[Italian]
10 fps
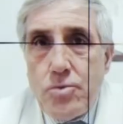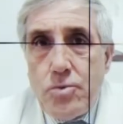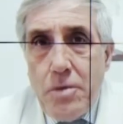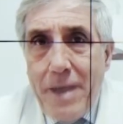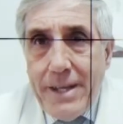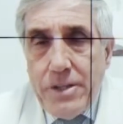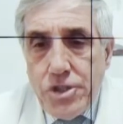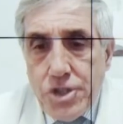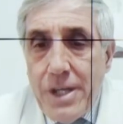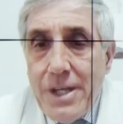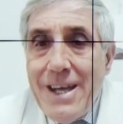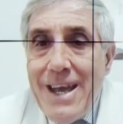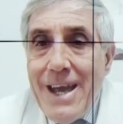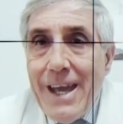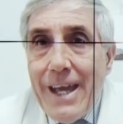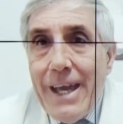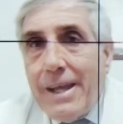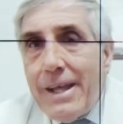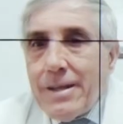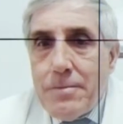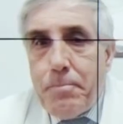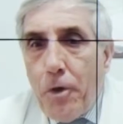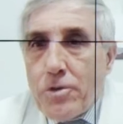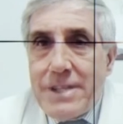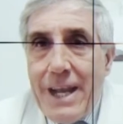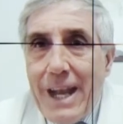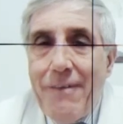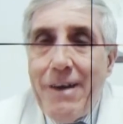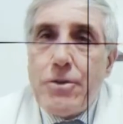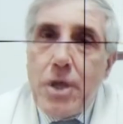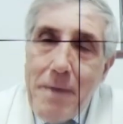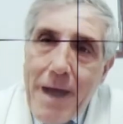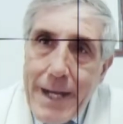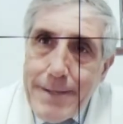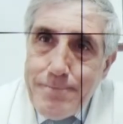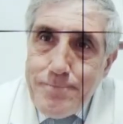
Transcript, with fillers: su noi medici e un po' se ne è lavato le mani.